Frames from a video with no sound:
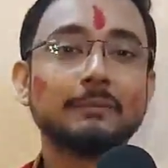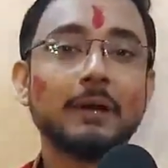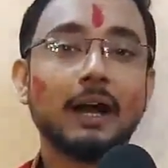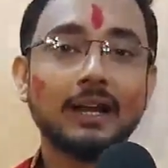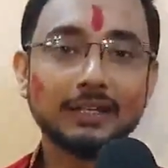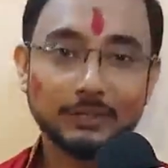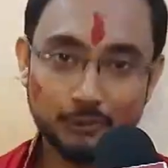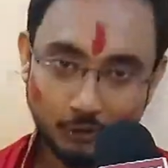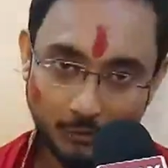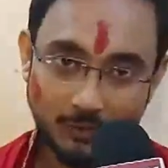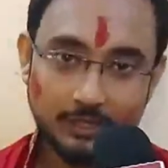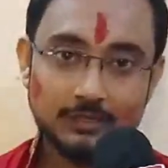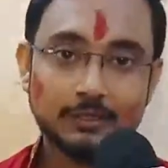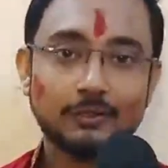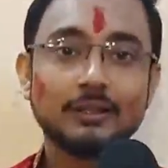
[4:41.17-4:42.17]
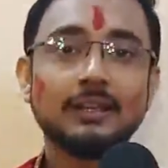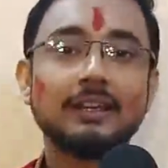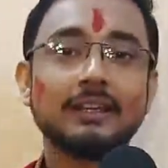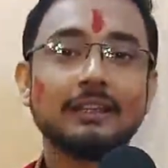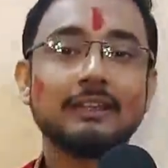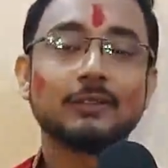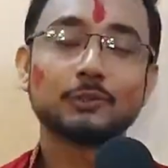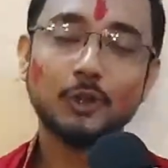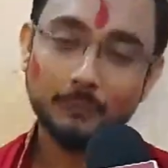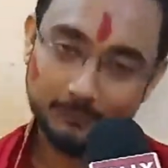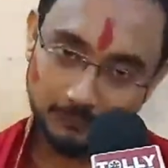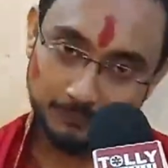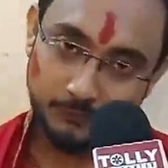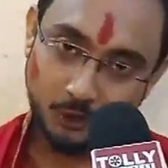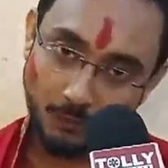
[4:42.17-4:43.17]
এই বাঙালির সমাজ সব
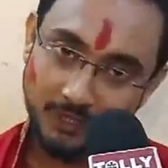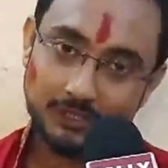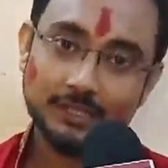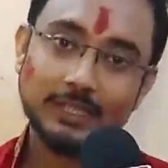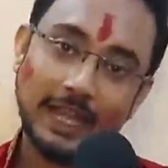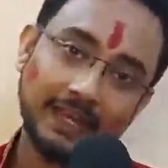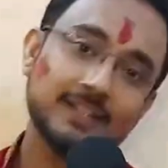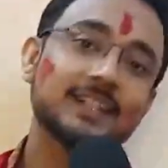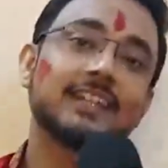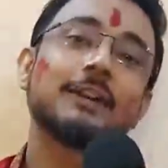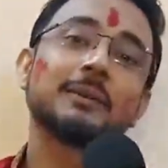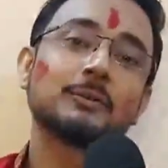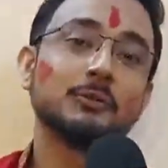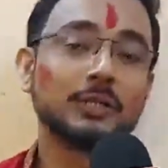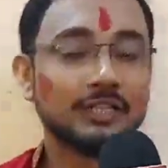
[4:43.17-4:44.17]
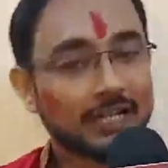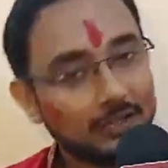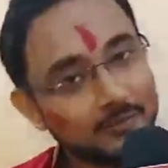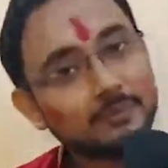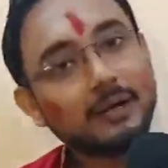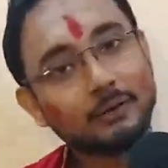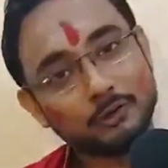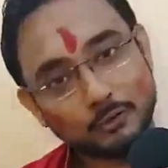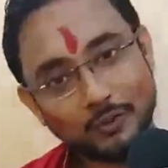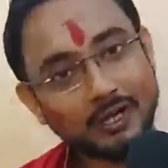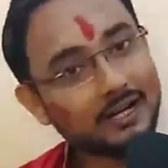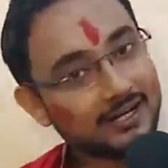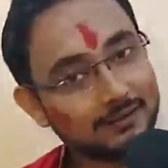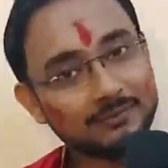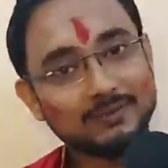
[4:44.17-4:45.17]
সবার সাথে একসাথে আবার ঘুরে দাঁড়াবে ভালো
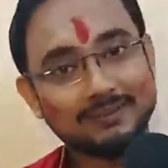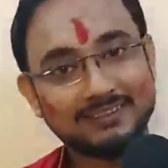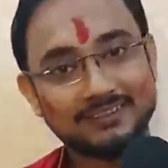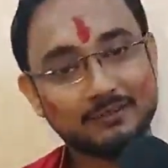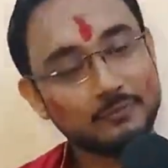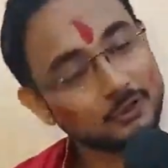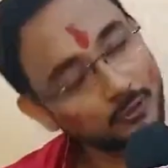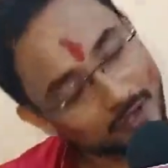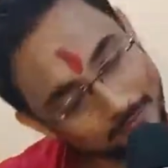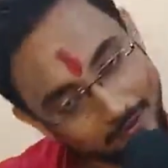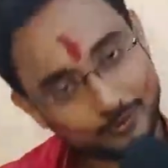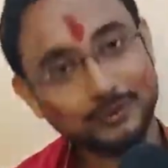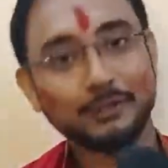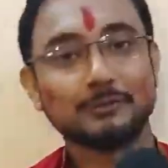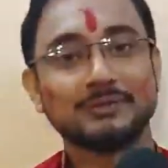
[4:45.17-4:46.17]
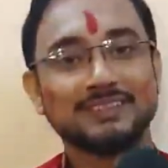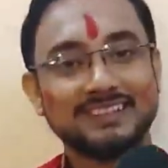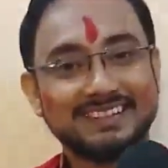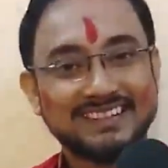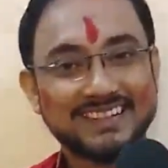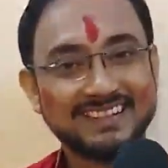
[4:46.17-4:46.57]
সময় কাটাবে সবাই ভালো থাকুন